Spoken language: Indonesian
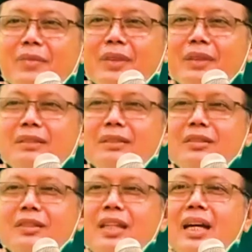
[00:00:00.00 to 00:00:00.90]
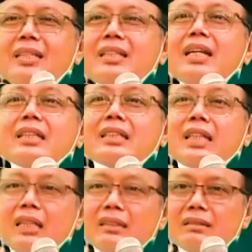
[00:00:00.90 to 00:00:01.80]
Untuk
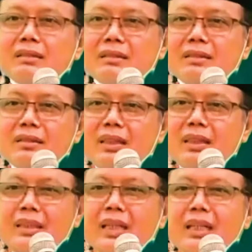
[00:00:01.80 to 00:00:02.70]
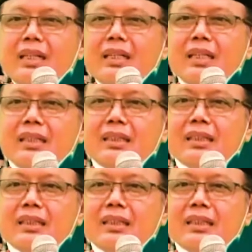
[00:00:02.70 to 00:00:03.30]
diadankan telinga kanannya dan